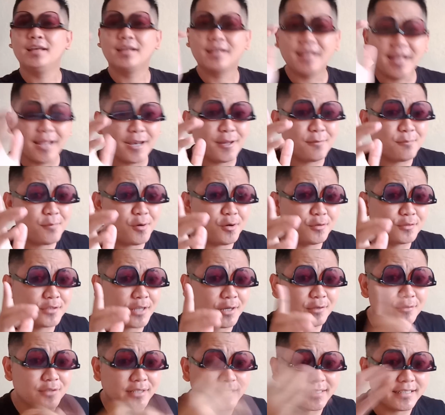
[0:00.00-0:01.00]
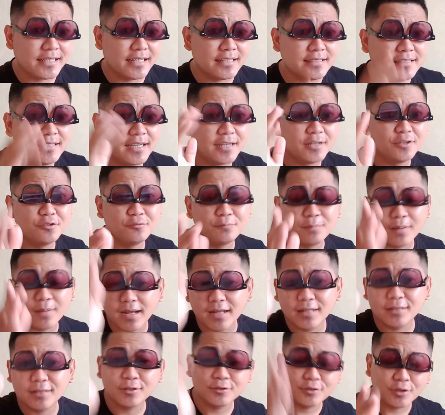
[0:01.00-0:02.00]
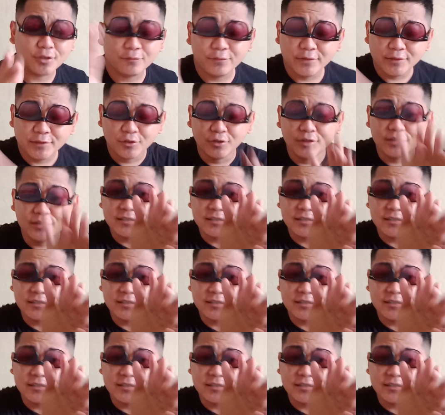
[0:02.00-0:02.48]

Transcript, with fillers: Kalau mau tahu triknya, jangan lupa nonton video